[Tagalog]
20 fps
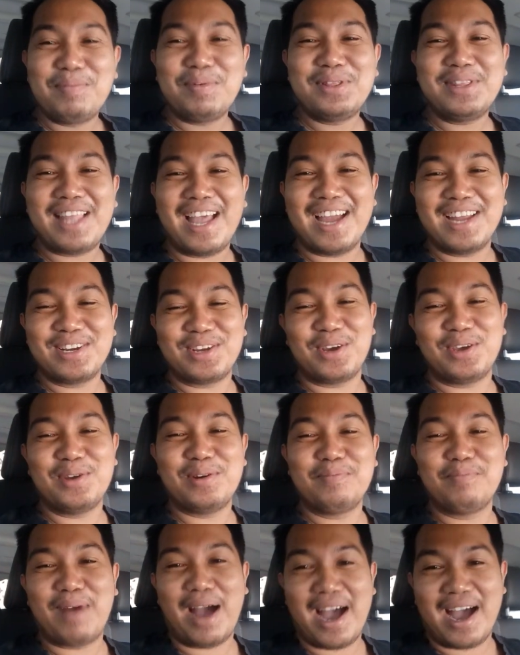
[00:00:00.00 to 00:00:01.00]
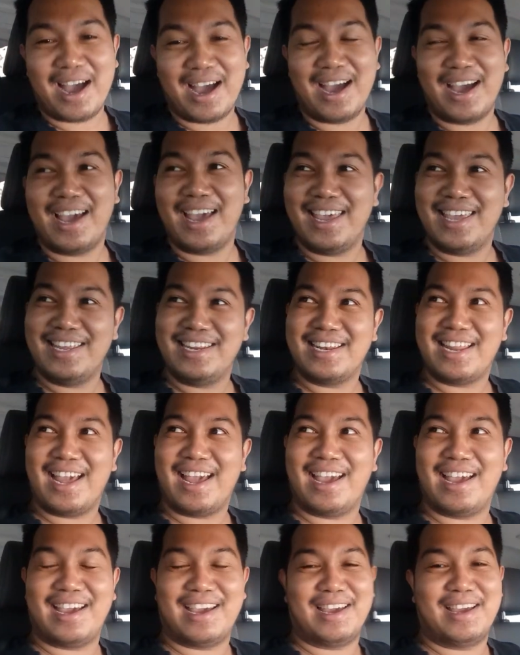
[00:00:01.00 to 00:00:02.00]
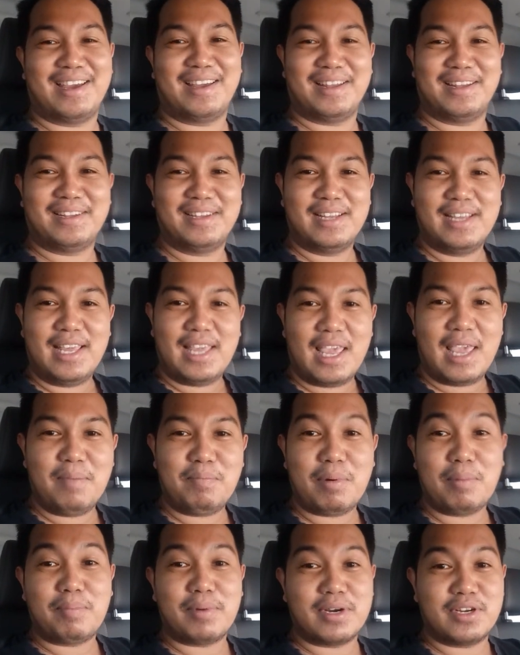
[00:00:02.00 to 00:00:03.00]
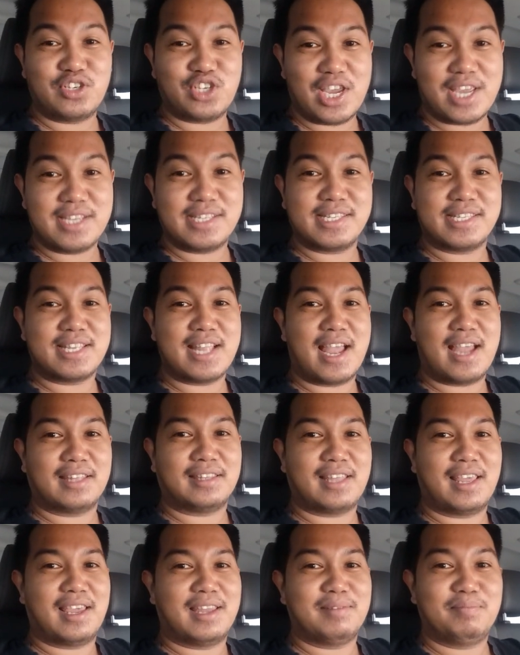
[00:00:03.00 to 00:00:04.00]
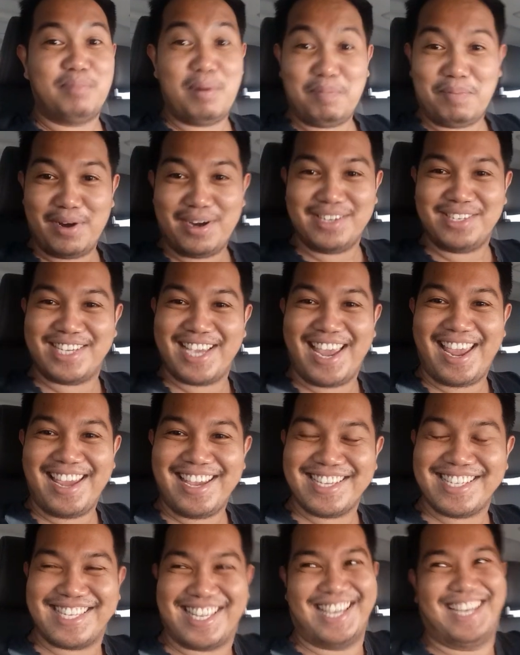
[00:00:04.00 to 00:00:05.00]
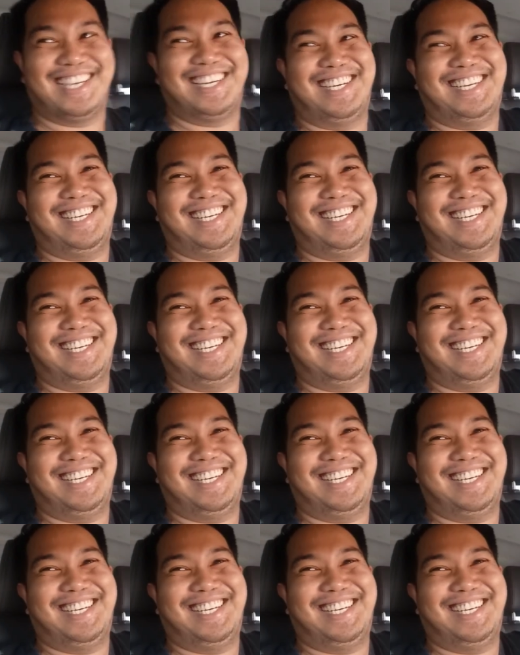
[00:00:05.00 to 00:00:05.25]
pupuntahan ko yung bahay na ipa-purchase natin. Pa-purchase?